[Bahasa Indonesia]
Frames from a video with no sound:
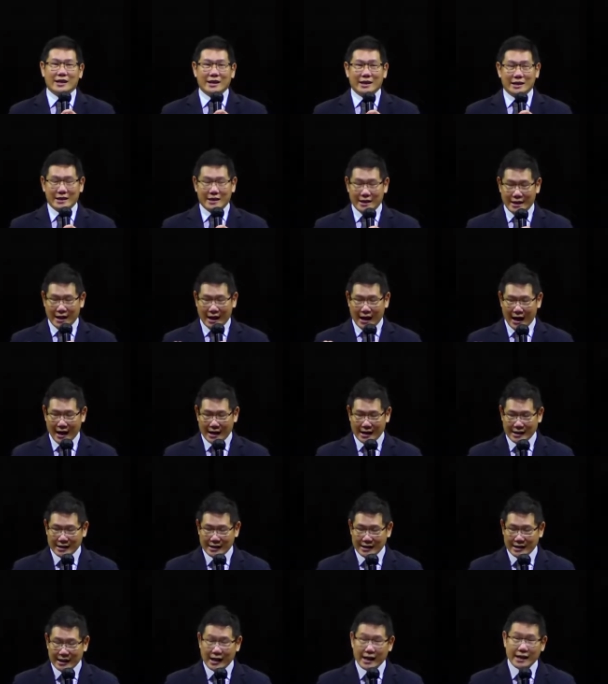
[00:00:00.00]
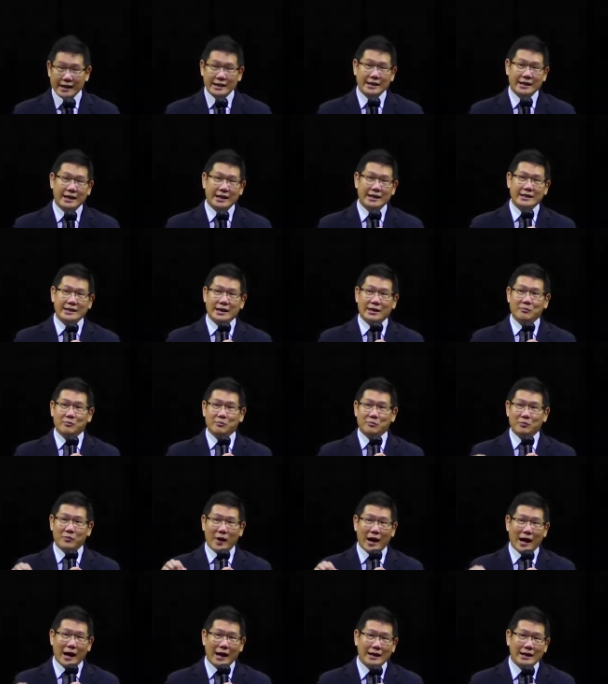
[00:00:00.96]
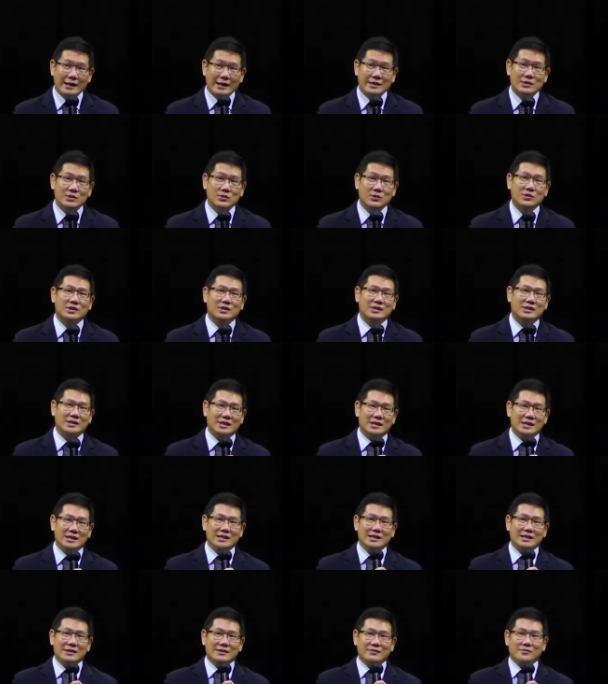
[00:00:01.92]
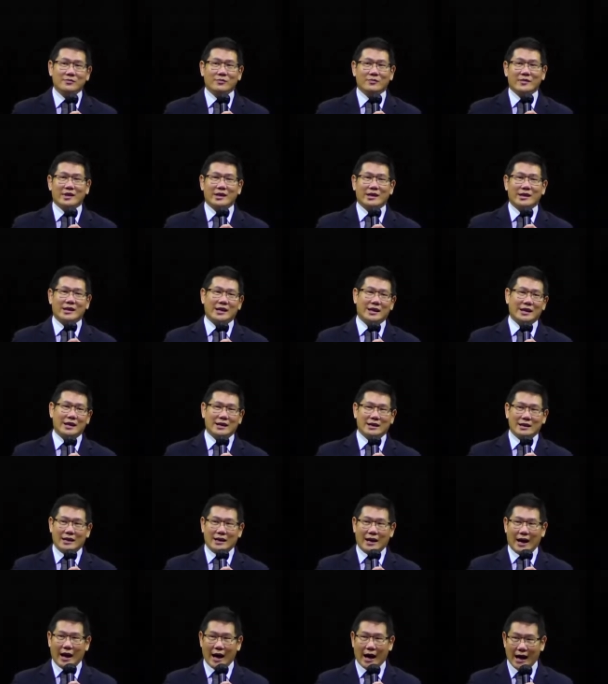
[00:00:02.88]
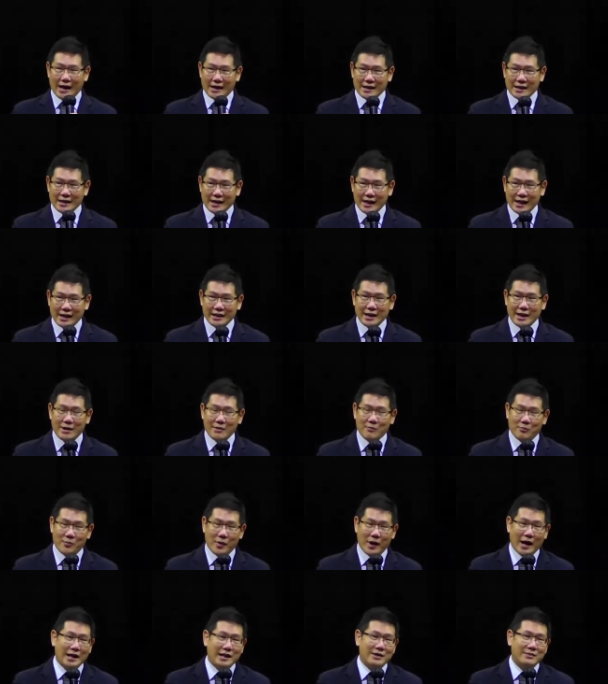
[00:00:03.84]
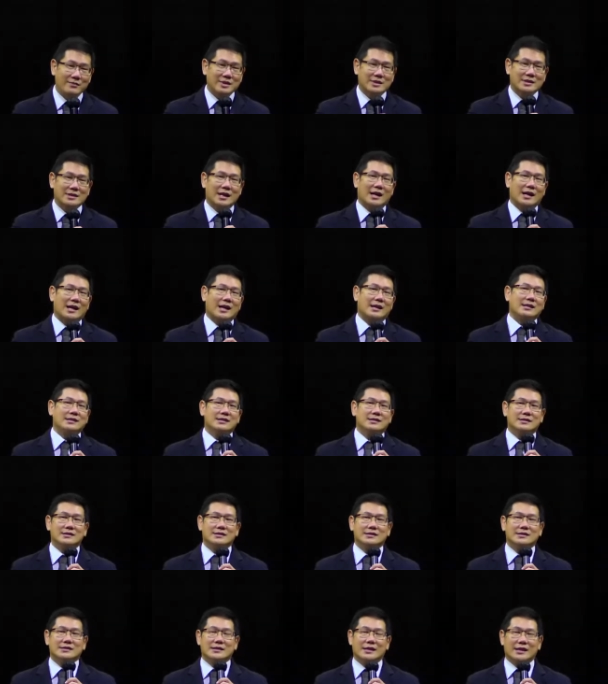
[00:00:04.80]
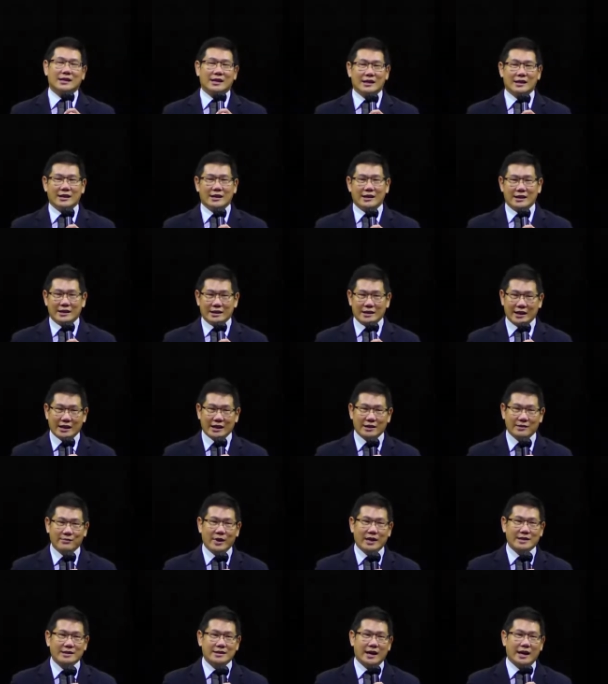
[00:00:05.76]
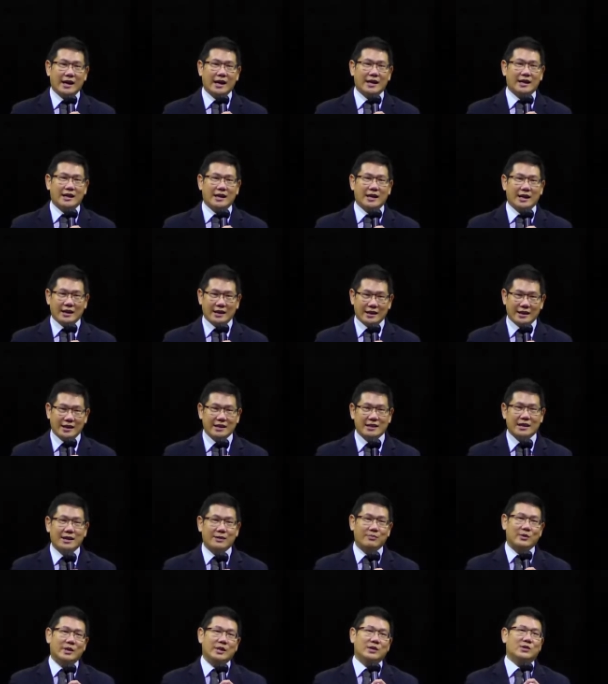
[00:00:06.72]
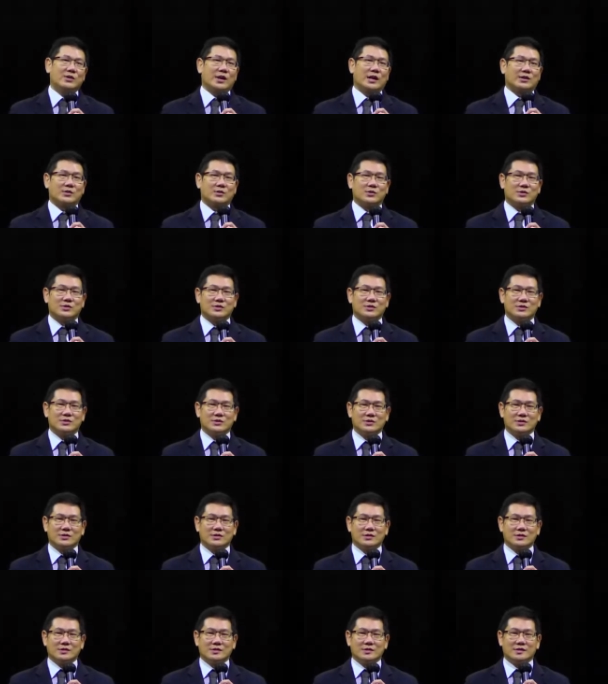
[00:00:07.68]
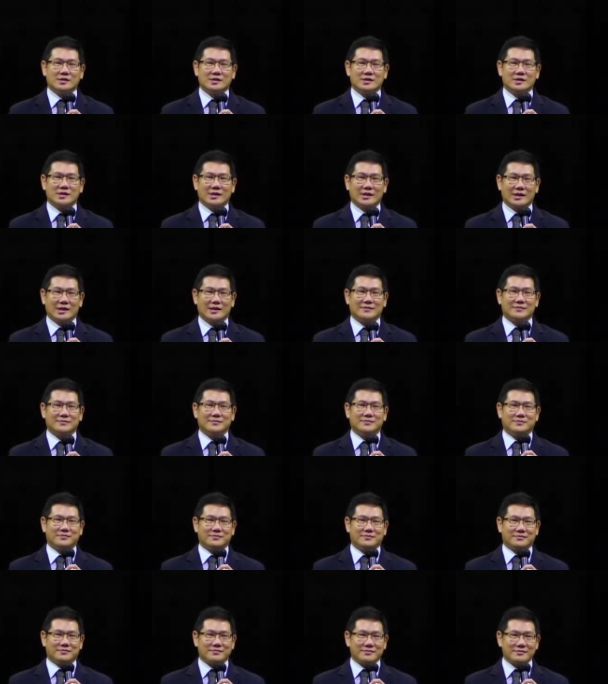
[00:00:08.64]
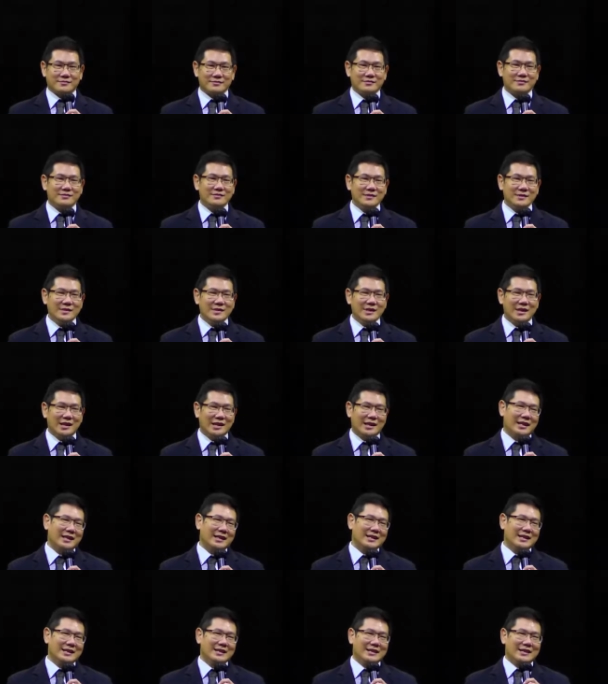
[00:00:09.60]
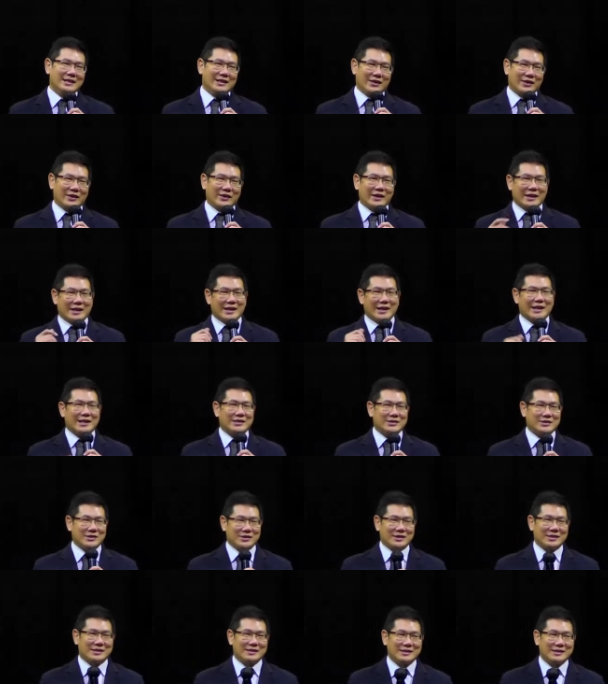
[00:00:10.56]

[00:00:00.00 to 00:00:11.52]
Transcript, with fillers: di hari raya yang paling suci, ya, hari raya yang paling besar, ya, yang dibacakan adalah kitab Kidung Agung. Ya. Nah, oke, okay, lanjut.